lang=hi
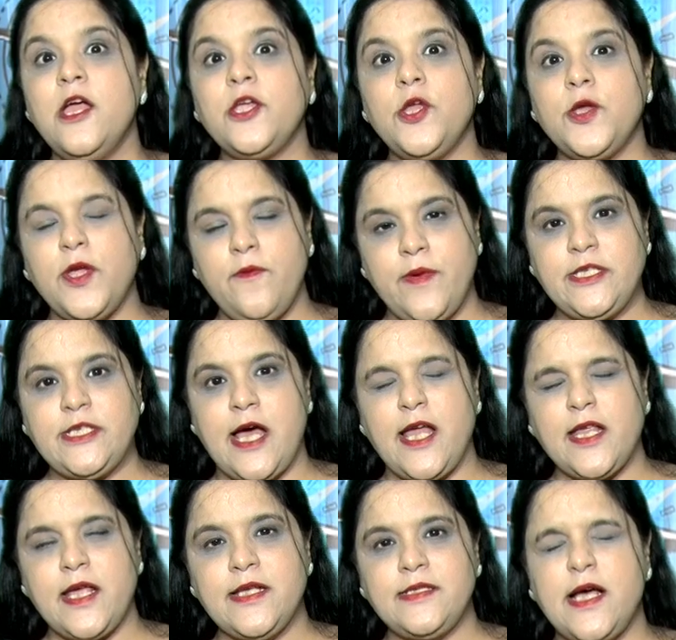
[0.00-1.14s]
क्योंकि
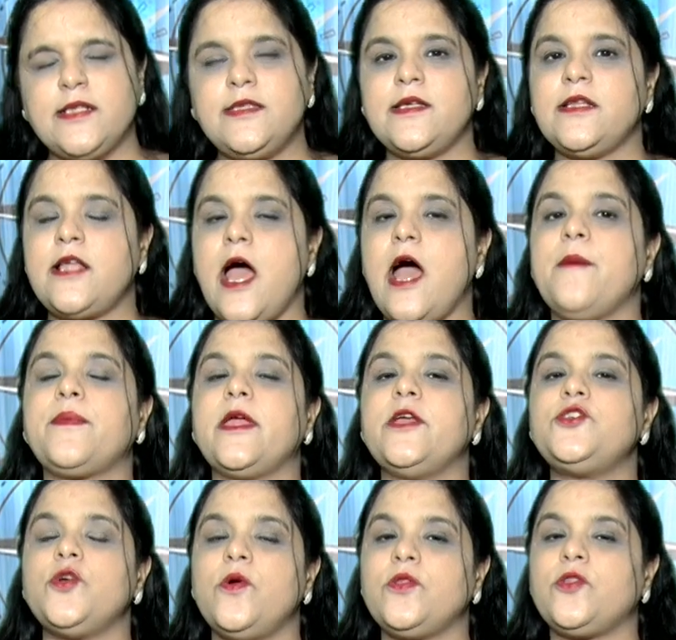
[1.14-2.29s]
विचार के साथ साथ आपके
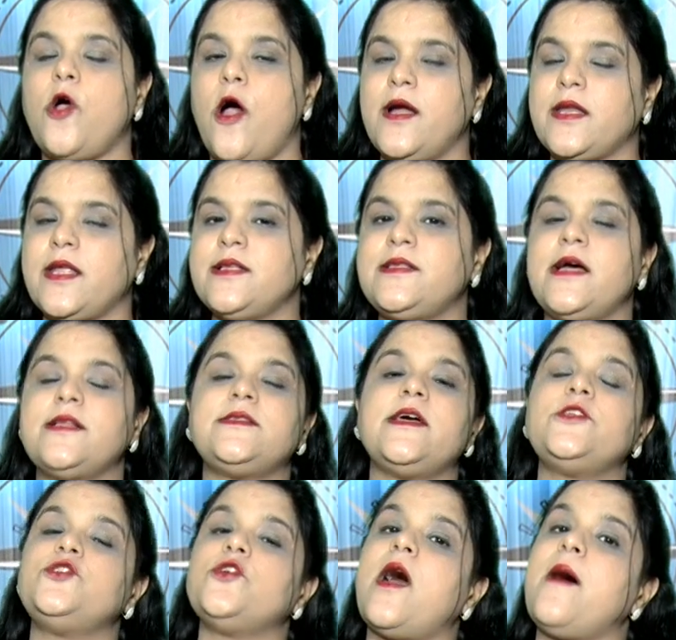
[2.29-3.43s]
जो थॉट के साथ
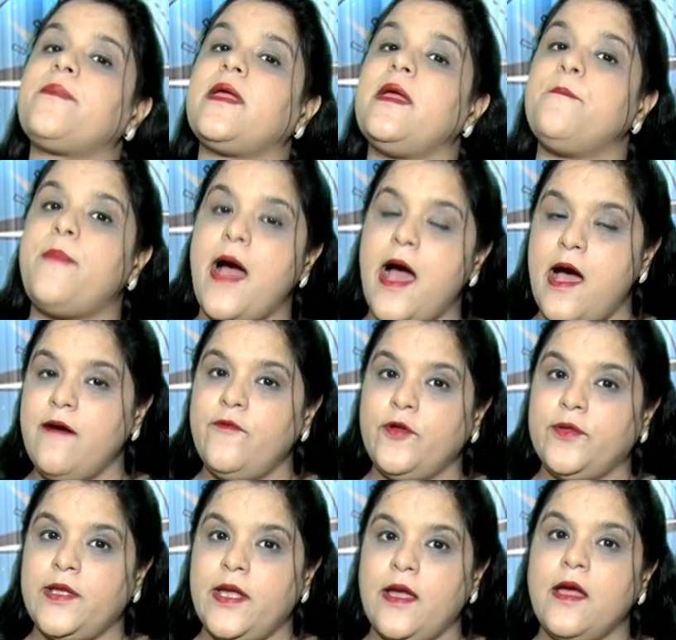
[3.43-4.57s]
साथ जो आपके भाव
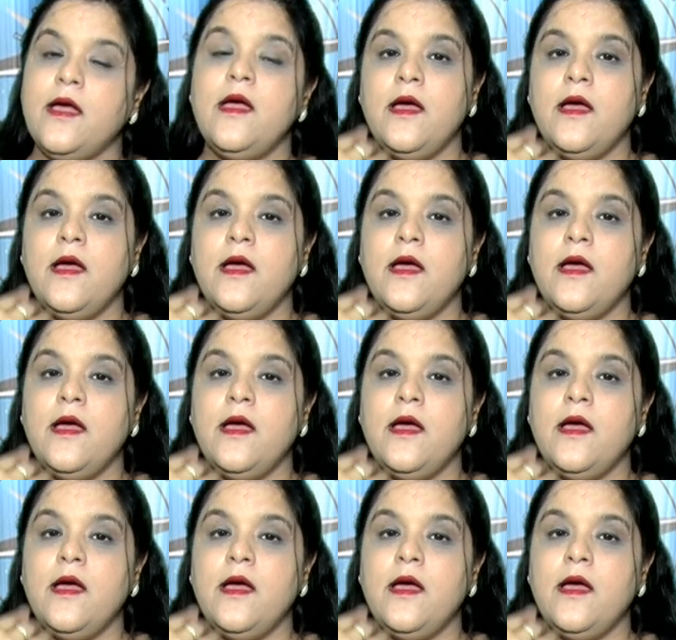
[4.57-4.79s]
होते हैं